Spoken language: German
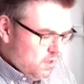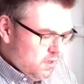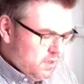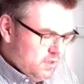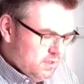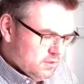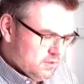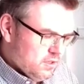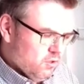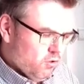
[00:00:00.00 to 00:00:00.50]

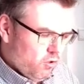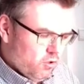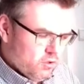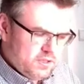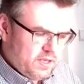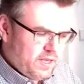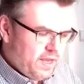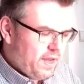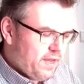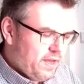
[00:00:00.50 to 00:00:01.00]
ist genau das
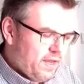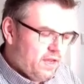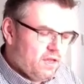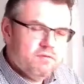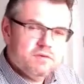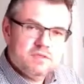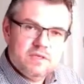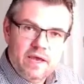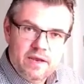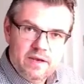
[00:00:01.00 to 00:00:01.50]
gleiche
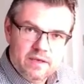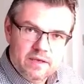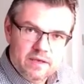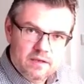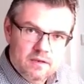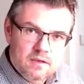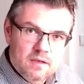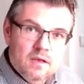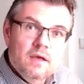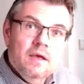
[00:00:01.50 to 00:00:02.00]
was
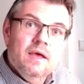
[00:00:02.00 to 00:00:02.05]
reingeht.